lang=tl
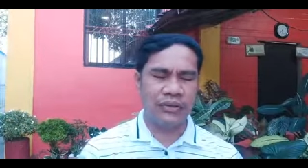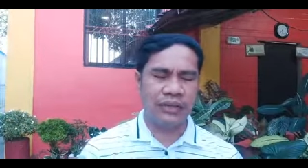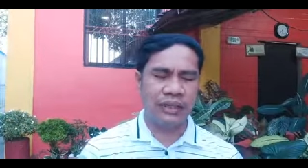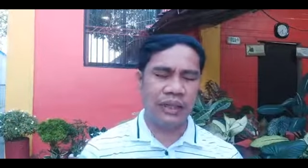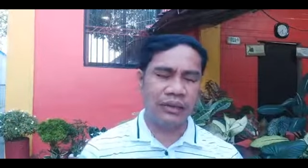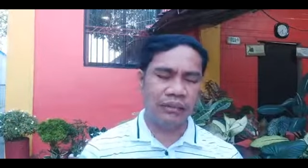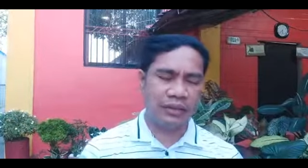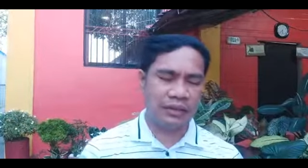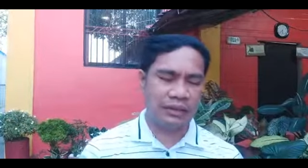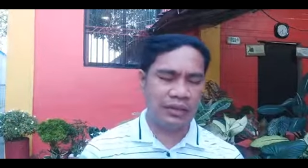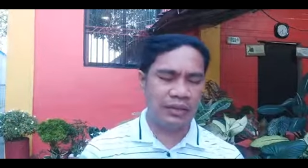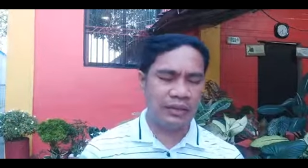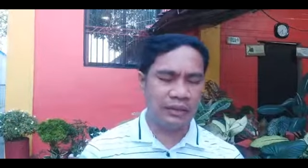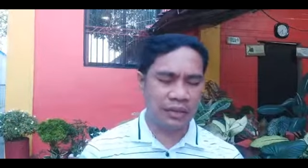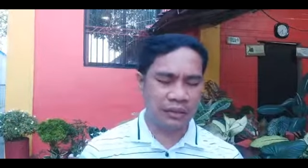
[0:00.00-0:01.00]
Salamat sa
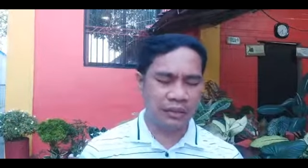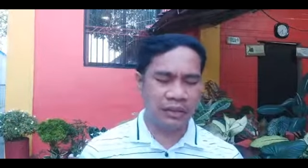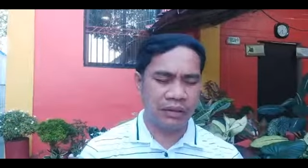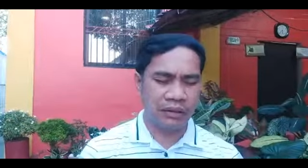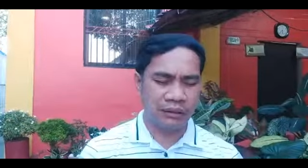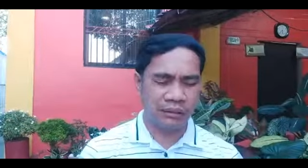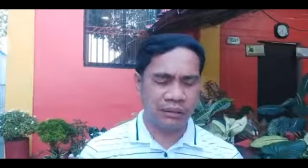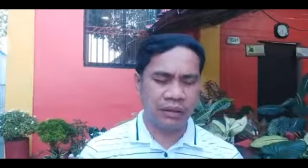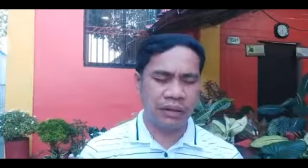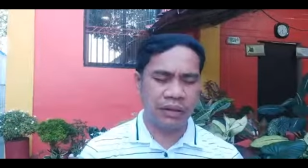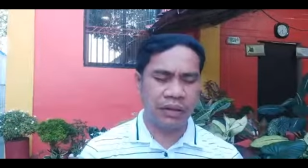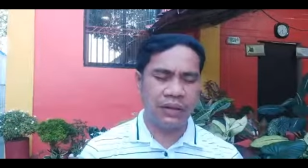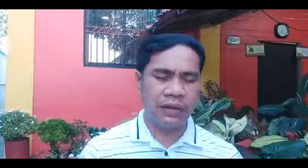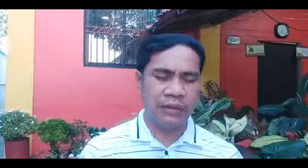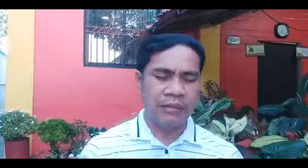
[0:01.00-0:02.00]
iyong
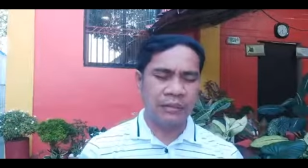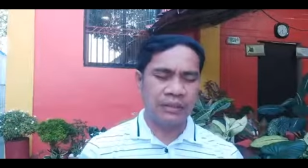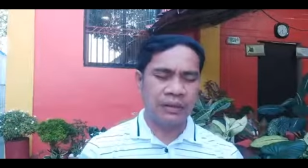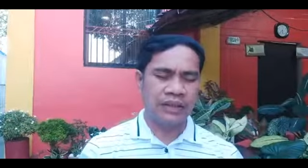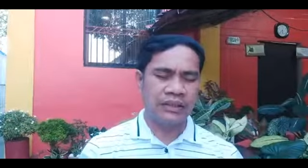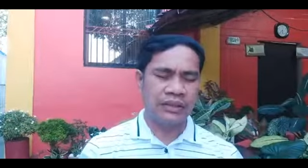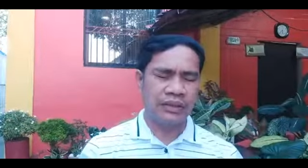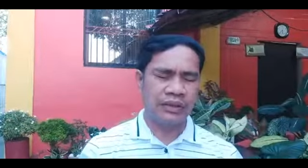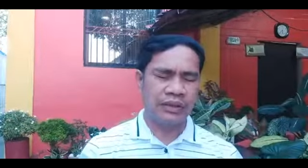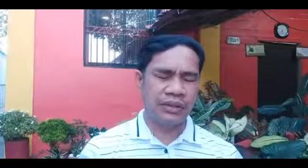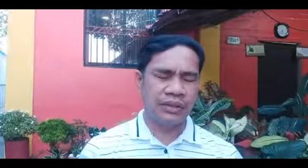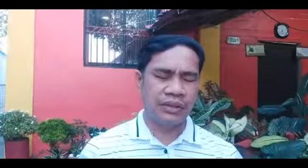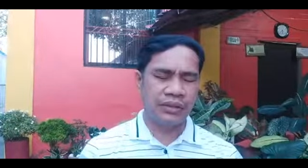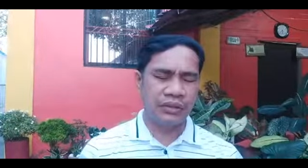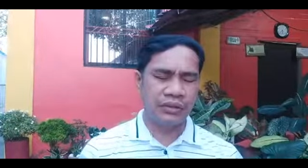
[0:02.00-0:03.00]
pagkabutihan. At sa
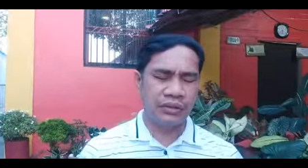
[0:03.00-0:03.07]
oras na ito,